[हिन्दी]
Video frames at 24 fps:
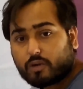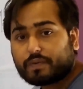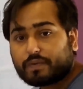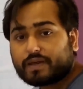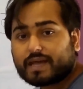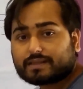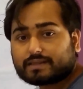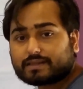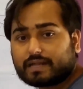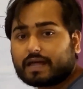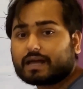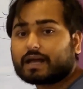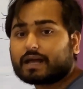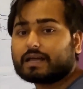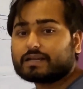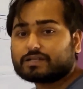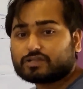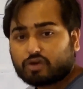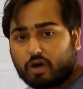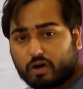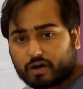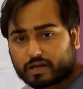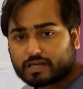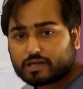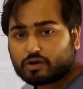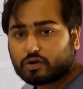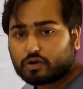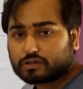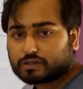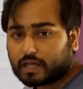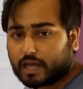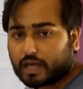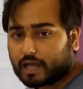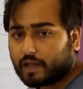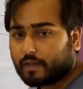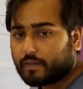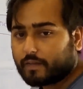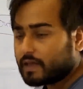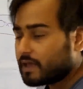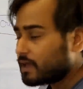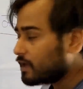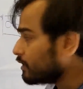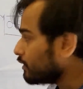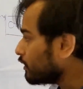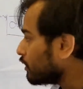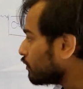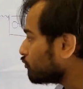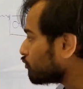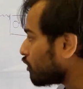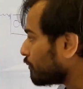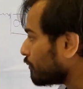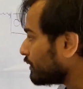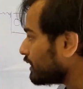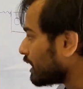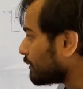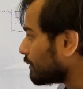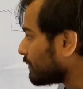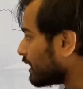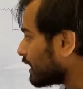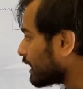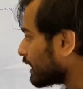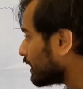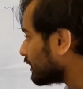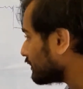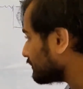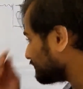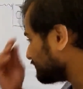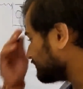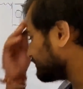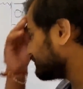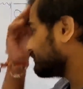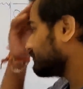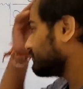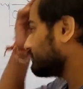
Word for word: वो भी एक तरह का स्टॉक ही होता है वो भी हमारा